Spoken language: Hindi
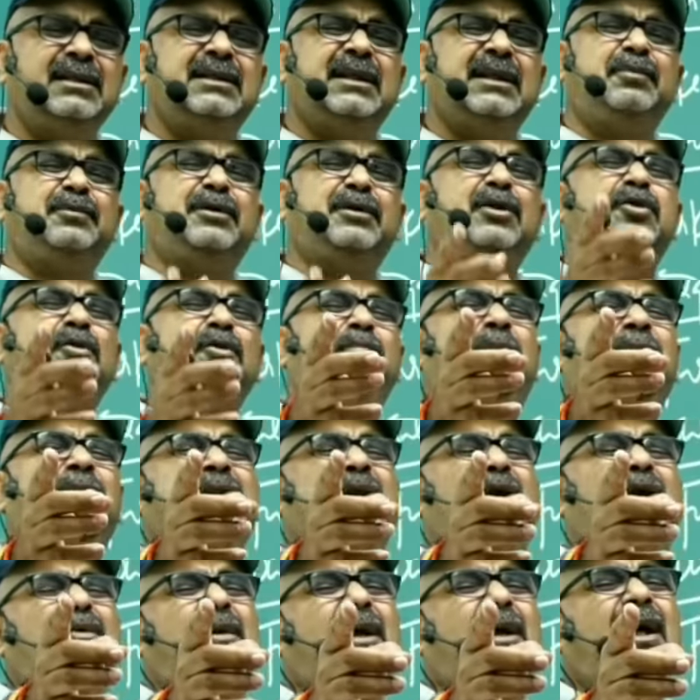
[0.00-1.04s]
जब से तुम
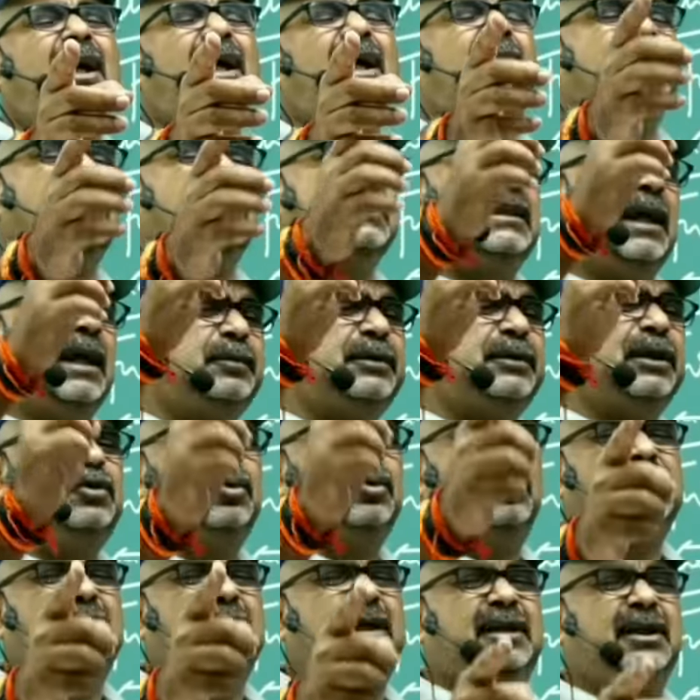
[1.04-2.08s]
पैदा हुए तब से
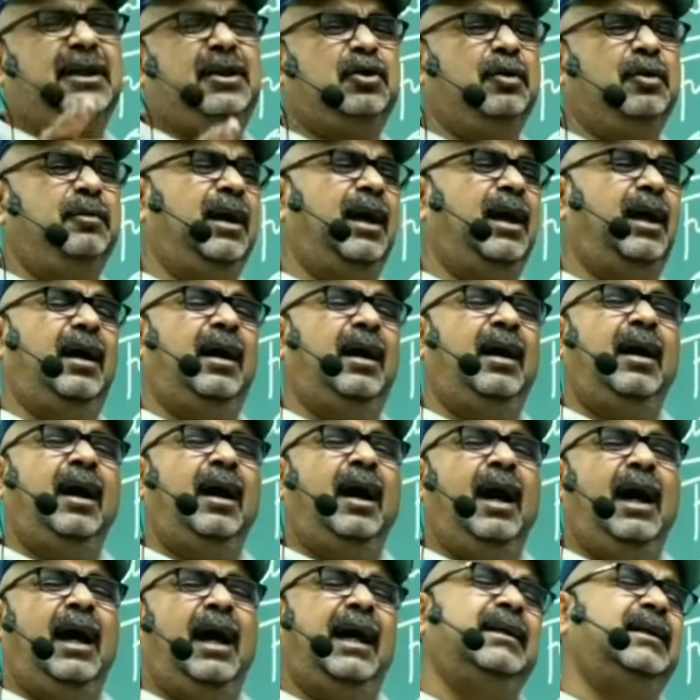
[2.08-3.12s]
सोच रहे थे कि तुम्हें
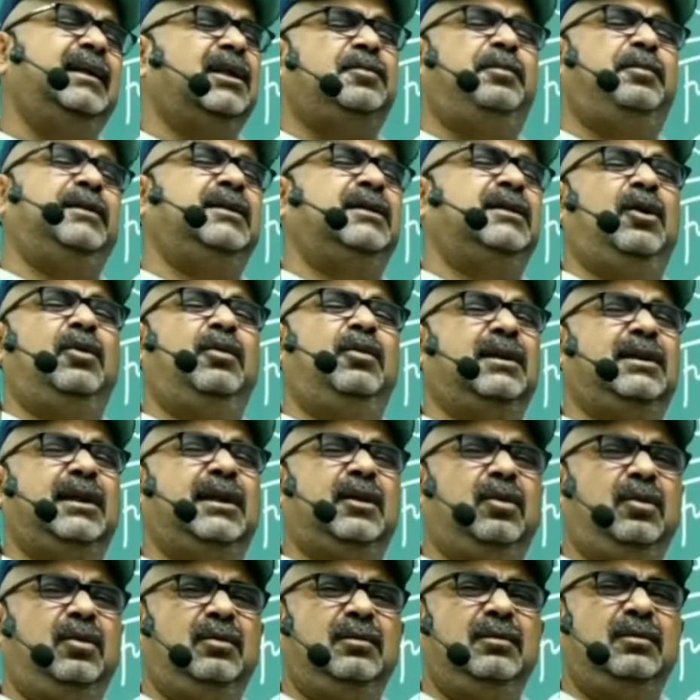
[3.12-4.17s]
आईएस बनता हुआ
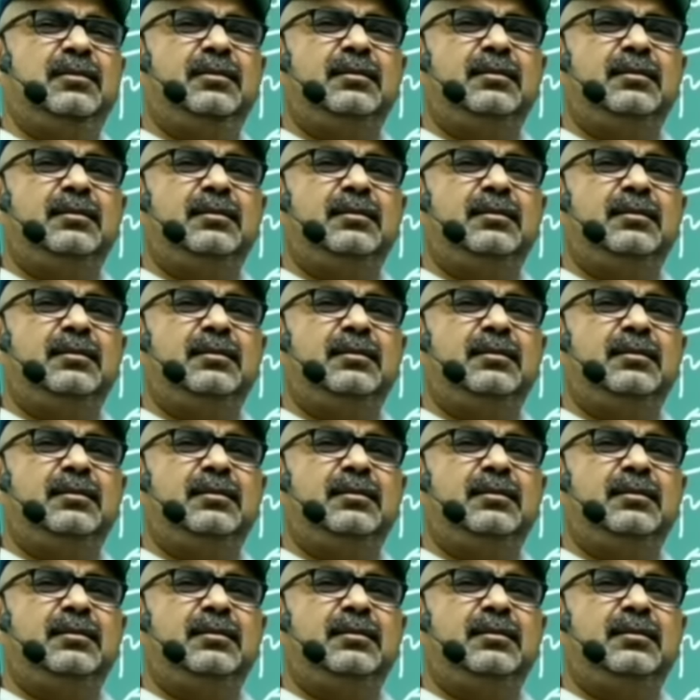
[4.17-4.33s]
देखो